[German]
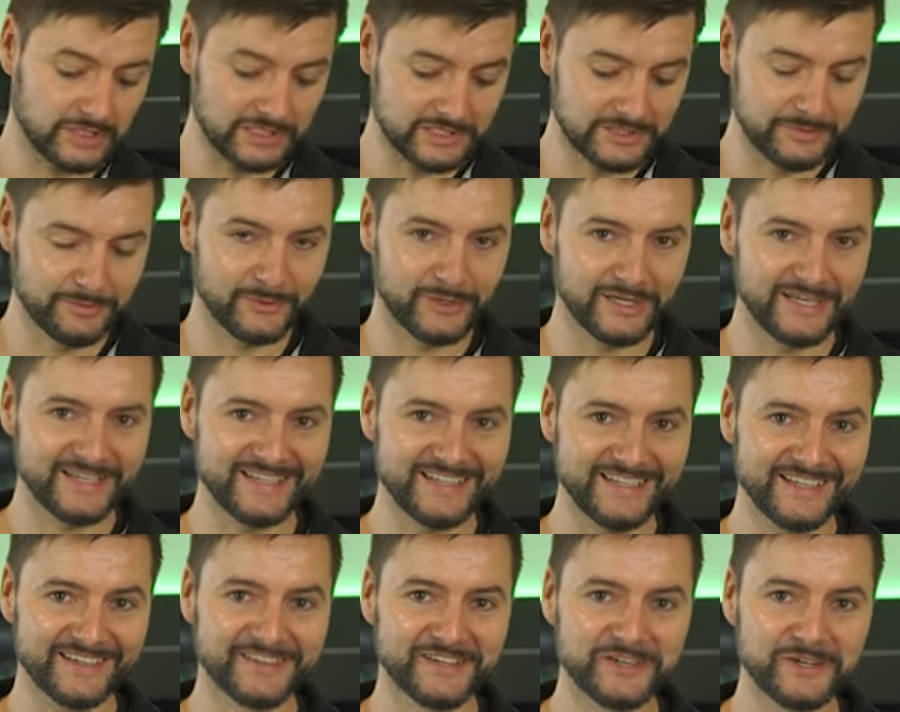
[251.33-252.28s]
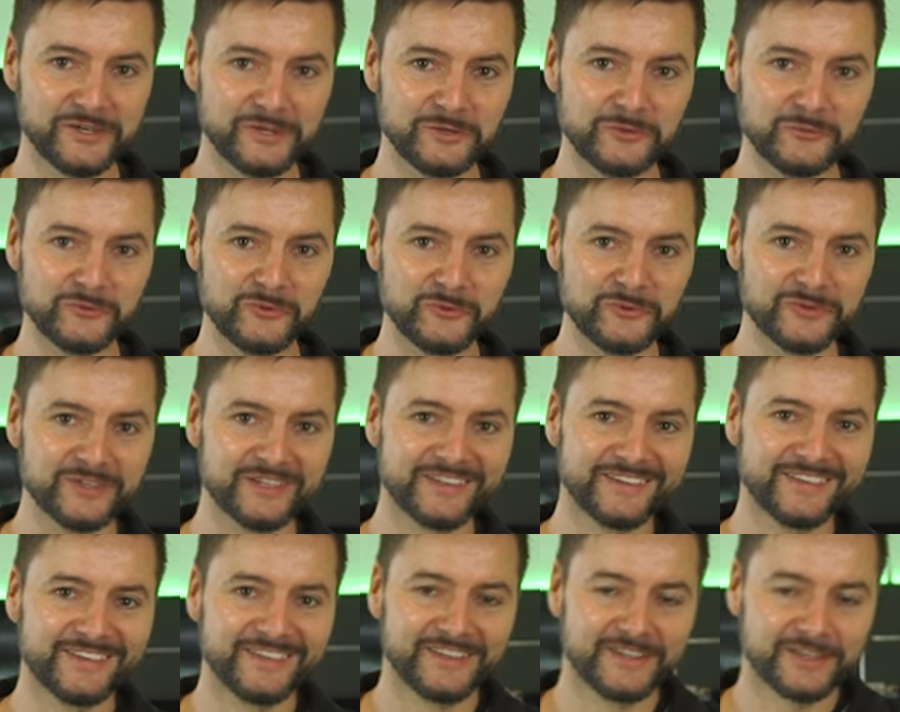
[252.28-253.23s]
Also wirklich hier nur
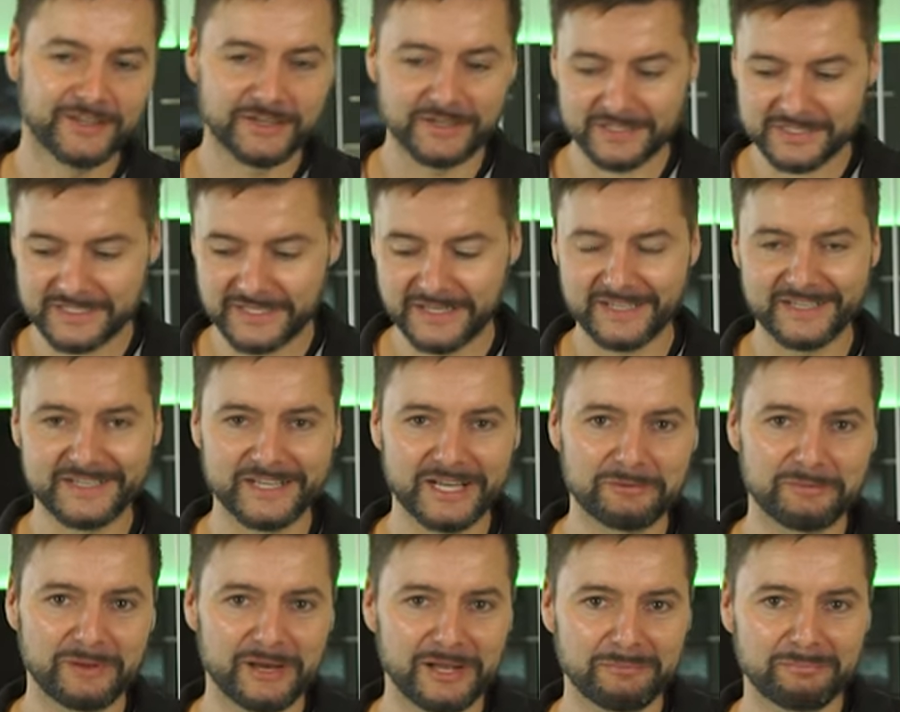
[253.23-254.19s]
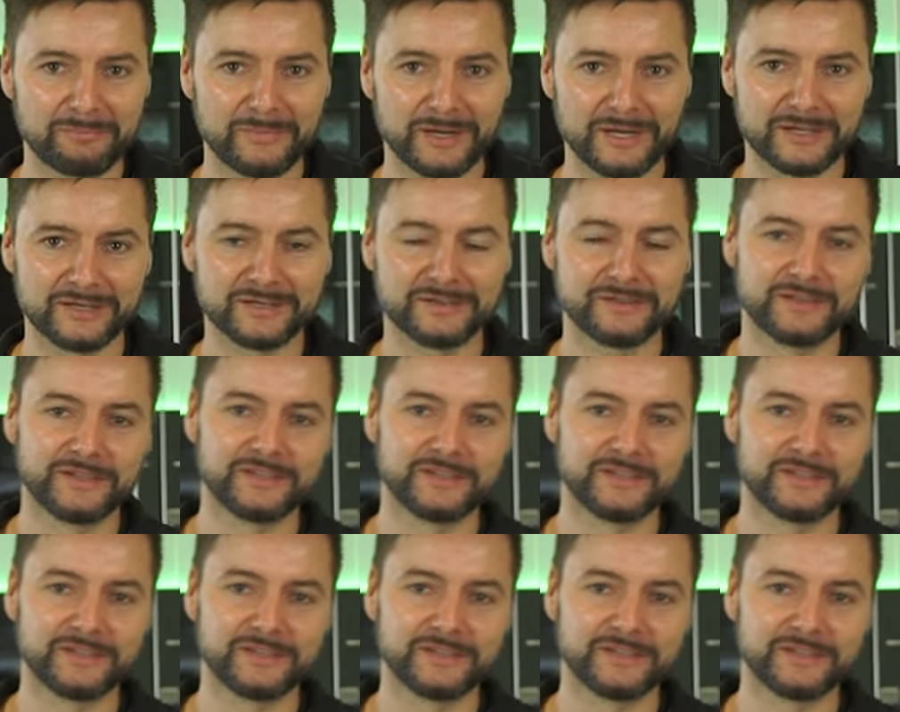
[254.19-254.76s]
unten das Gerät einmal abmachen,